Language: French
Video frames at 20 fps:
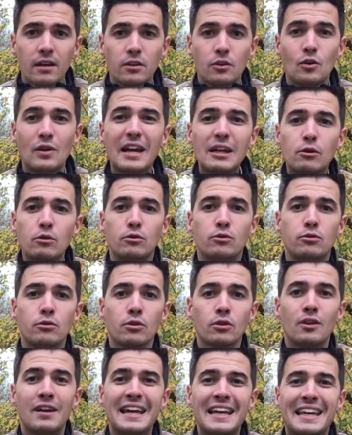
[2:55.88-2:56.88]
de la
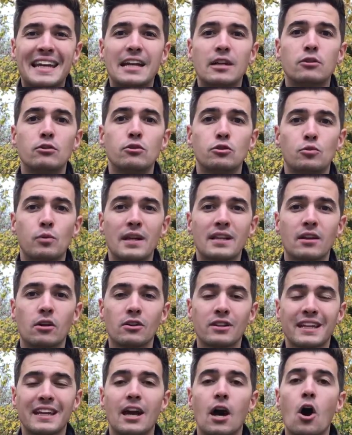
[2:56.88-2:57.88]
culture dans laquelle tu souhaites
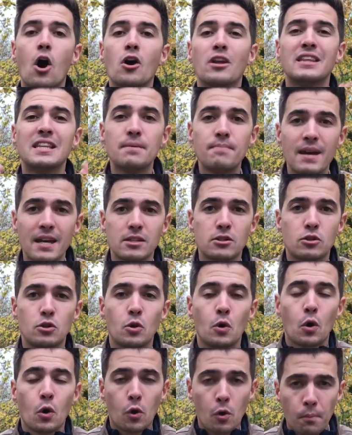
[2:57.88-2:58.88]
rentrer en
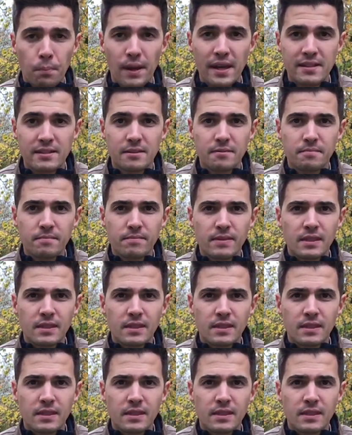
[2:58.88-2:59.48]
immersion complète.